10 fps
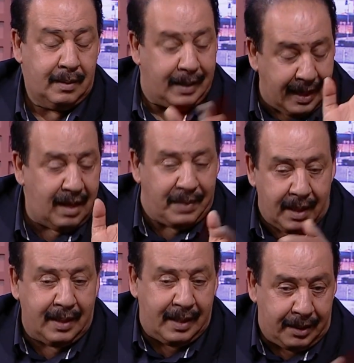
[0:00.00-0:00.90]

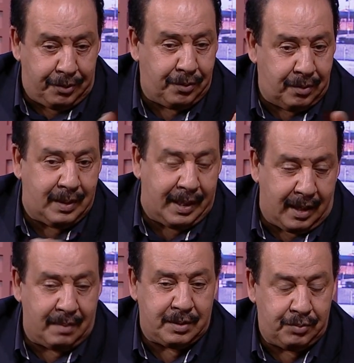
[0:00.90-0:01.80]
كلمنا كارديو
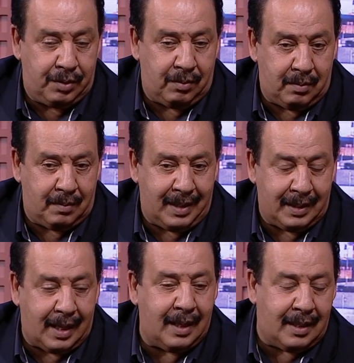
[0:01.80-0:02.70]
كذا باش نمشيو له
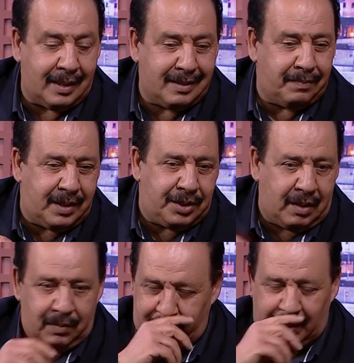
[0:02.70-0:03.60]
واحد قال نهار السبت
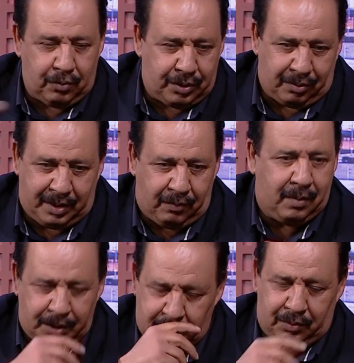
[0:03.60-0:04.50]
جاوني ما عندوش
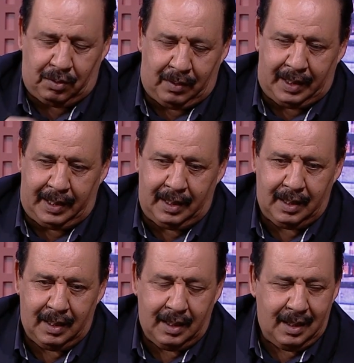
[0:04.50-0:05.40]
رونديفو يجاو طلعوا عليا
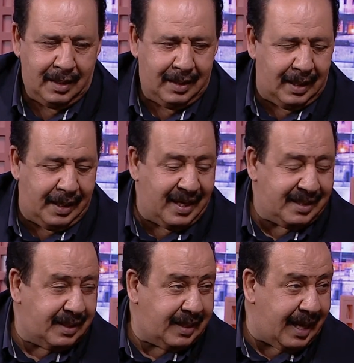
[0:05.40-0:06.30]
هذا
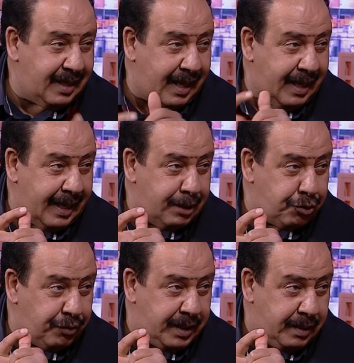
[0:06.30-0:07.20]
سيتي ان
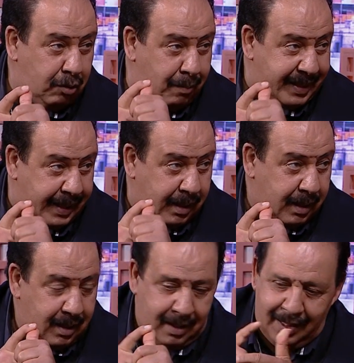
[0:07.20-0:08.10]
جودي لو ماتان
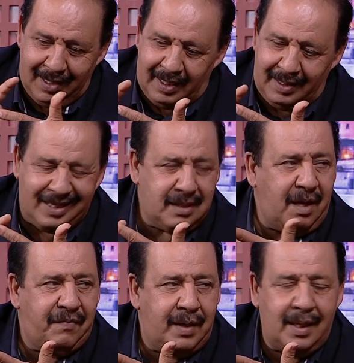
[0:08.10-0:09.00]
نهار
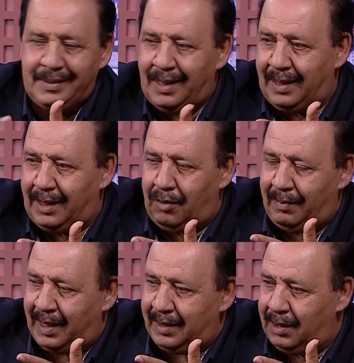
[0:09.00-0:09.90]
جمعه في الليل سهر انا
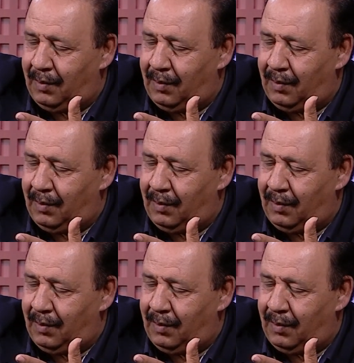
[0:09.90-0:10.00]
ومريتي